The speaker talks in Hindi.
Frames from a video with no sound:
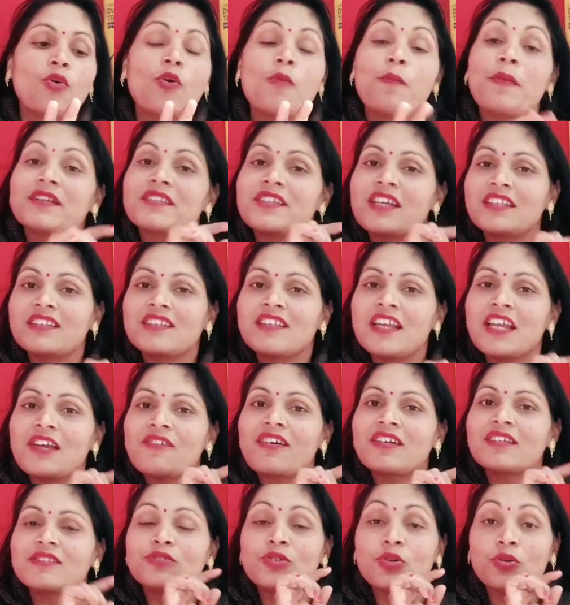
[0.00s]
ऊपर से त्री
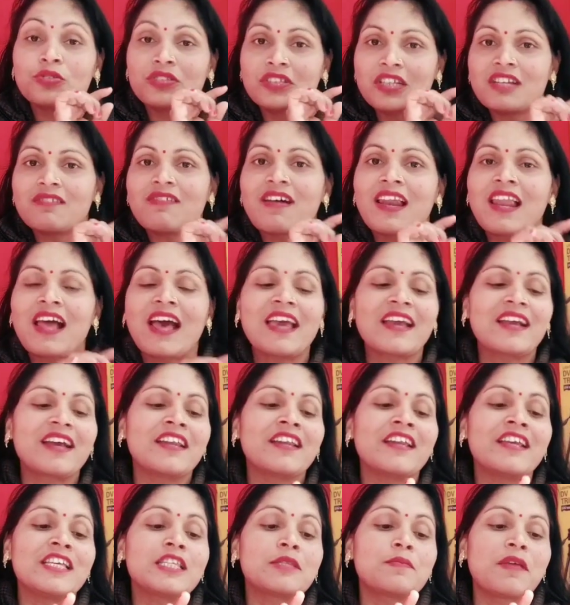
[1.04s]
जो तीर वाला
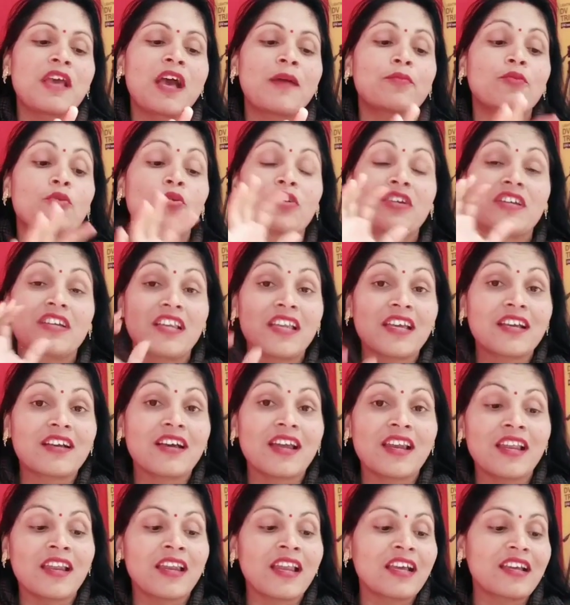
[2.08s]
आइकन है इस पर आपको क्लिक
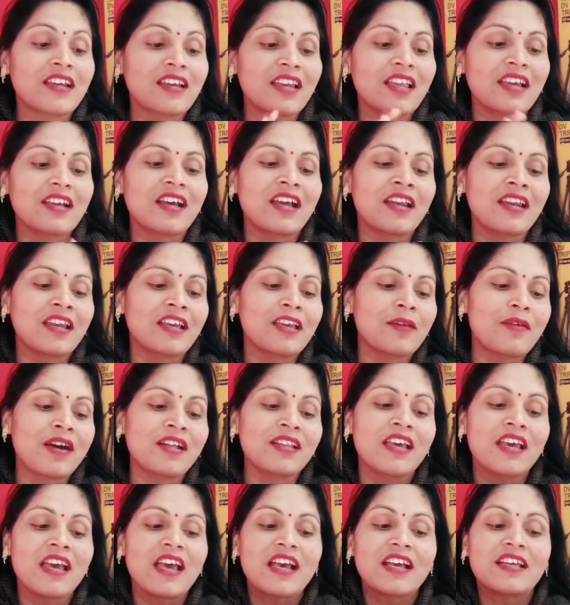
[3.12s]
कर लेना है क्लिक करने के
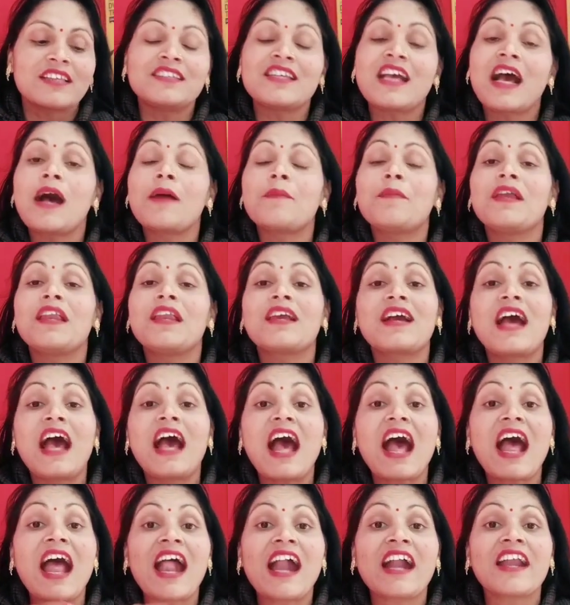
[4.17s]
बाद यहाँ पर लिखा
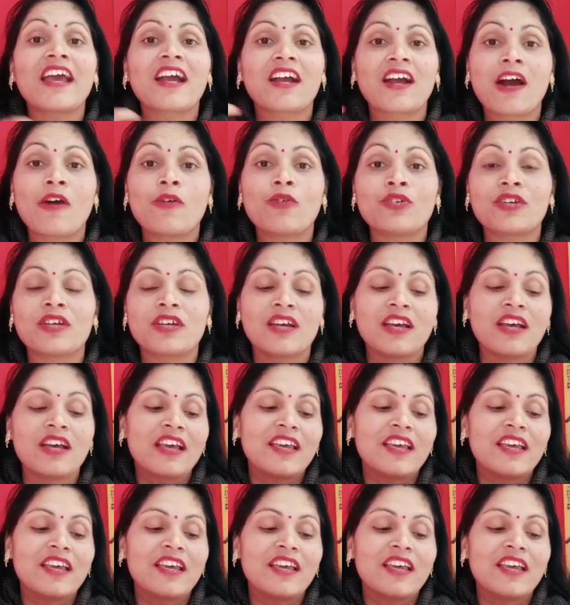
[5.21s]
एड अकाउंट